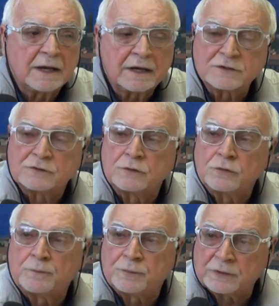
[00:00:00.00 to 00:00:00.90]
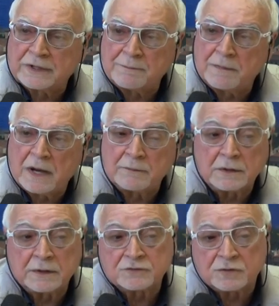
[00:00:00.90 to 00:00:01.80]
che sono
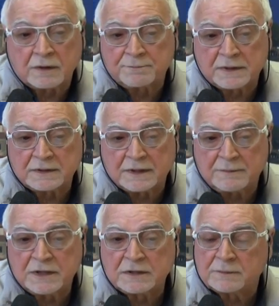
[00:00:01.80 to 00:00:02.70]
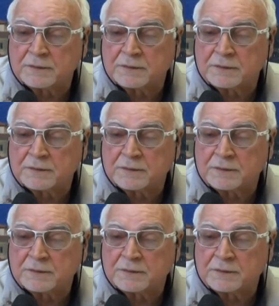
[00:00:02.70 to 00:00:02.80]
programmabili, cioè praticamente